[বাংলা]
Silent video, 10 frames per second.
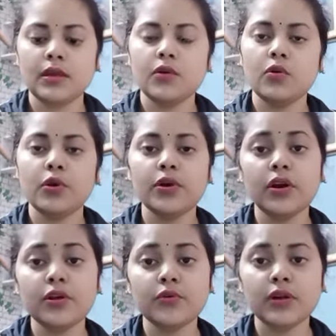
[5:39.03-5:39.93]
ওই
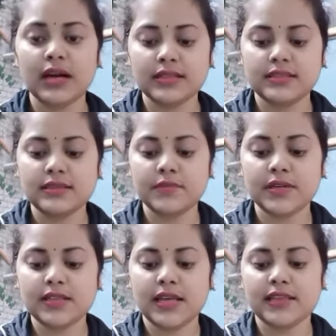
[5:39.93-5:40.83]
ঘরে ও কাঁদছে আমাকে
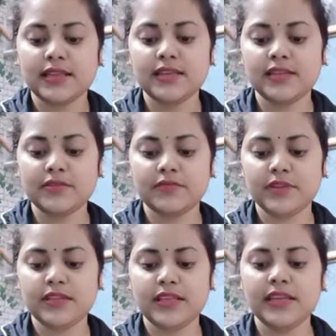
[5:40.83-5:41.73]
তাড়াতাড়ি
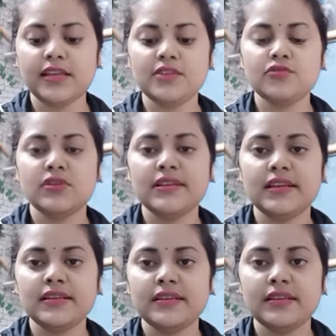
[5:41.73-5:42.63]
তোমাদের দেখিয়ে চলে
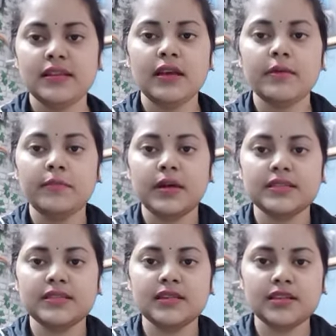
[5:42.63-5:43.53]
যাই
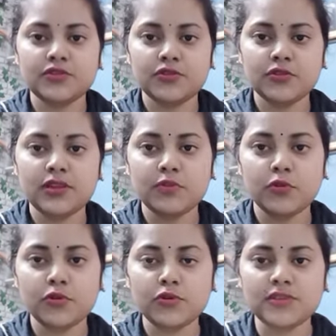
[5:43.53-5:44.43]
বাচ্চাটা না যতদিন
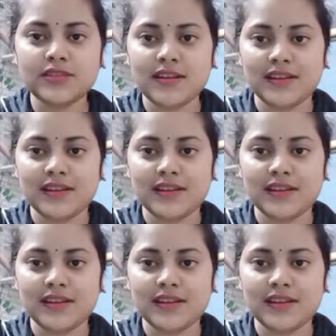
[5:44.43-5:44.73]
বড় হচ্ছে না